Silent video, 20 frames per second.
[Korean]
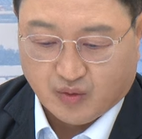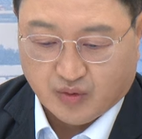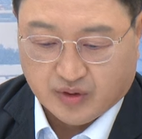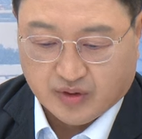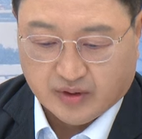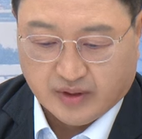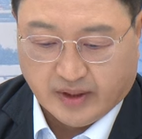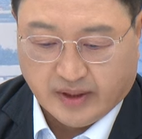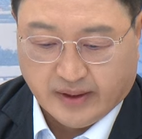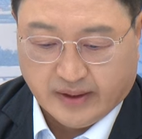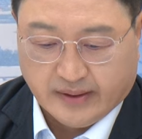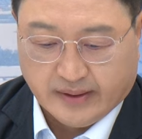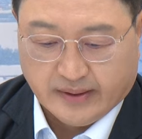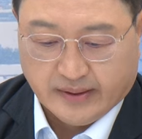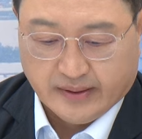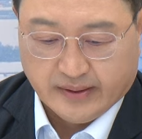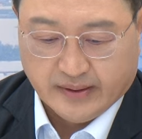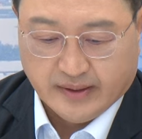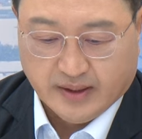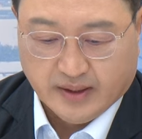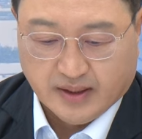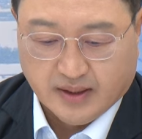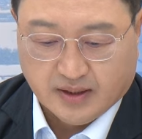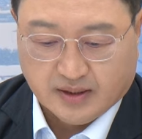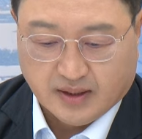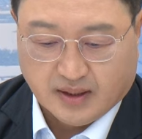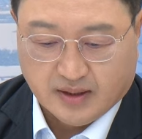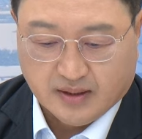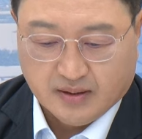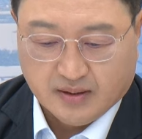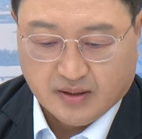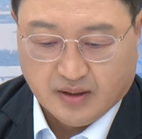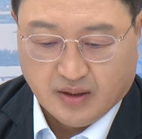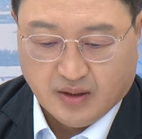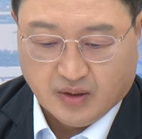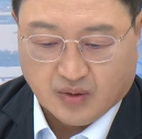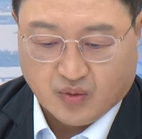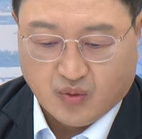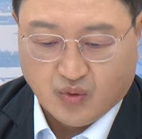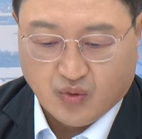있는데 일단
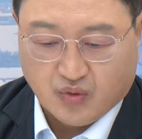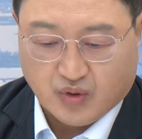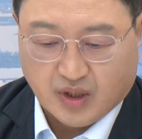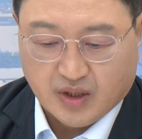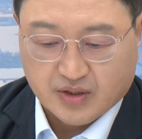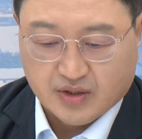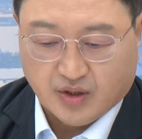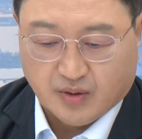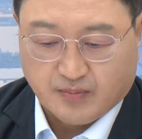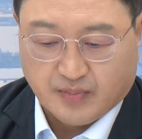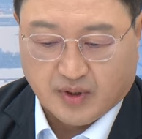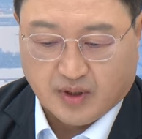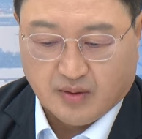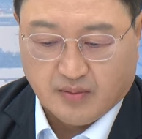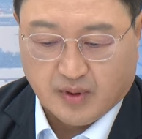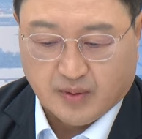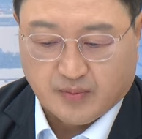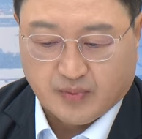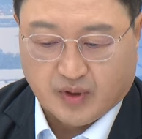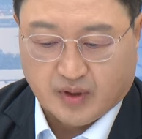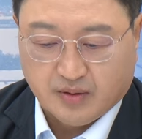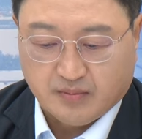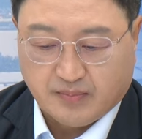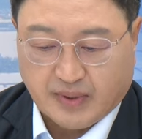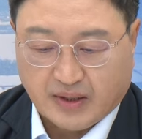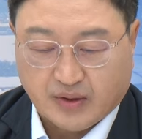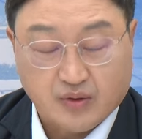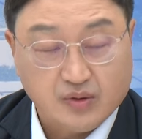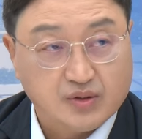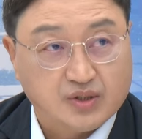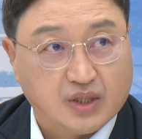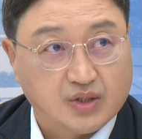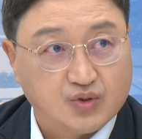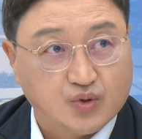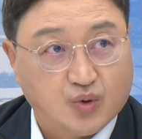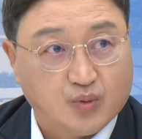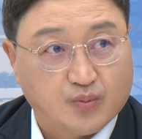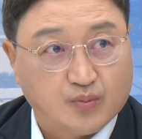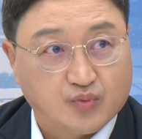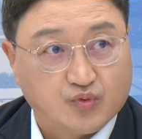공급관리자협회가 발표한 8월
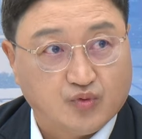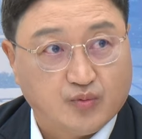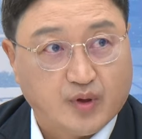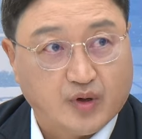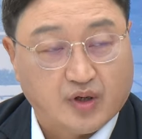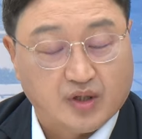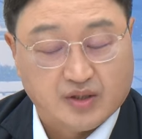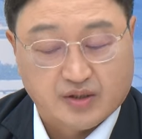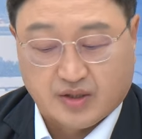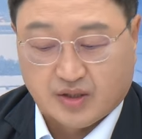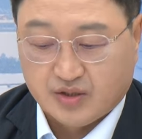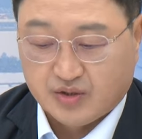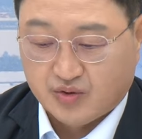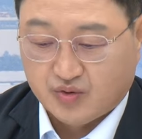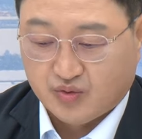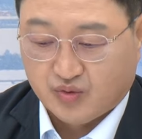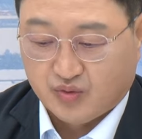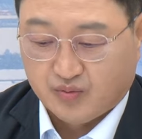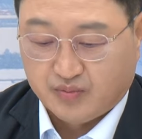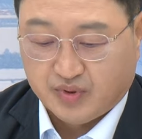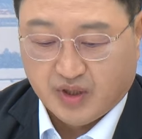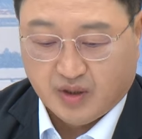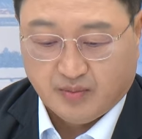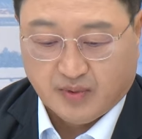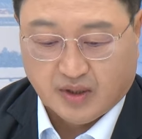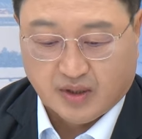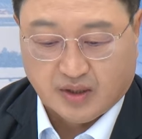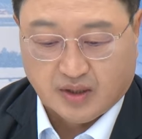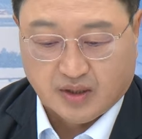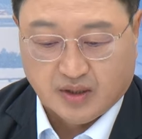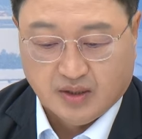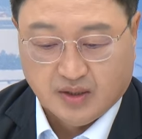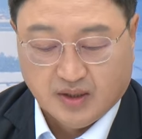제조업 구매관리자 지수 PMI